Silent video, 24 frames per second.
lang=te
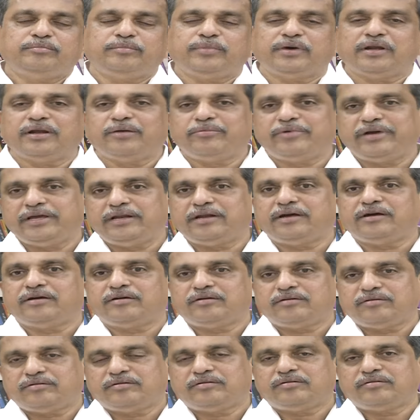బలమైన
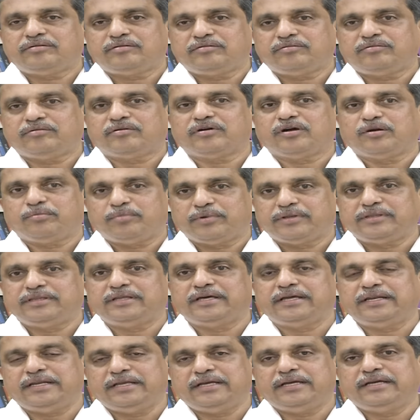ఒక
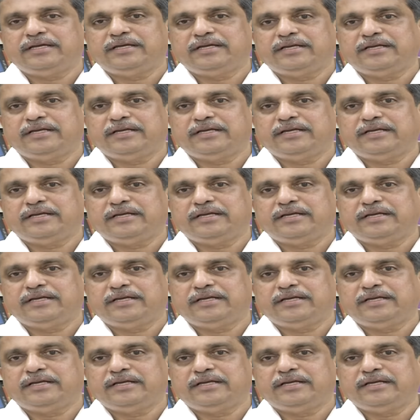అబద్ధాన్ని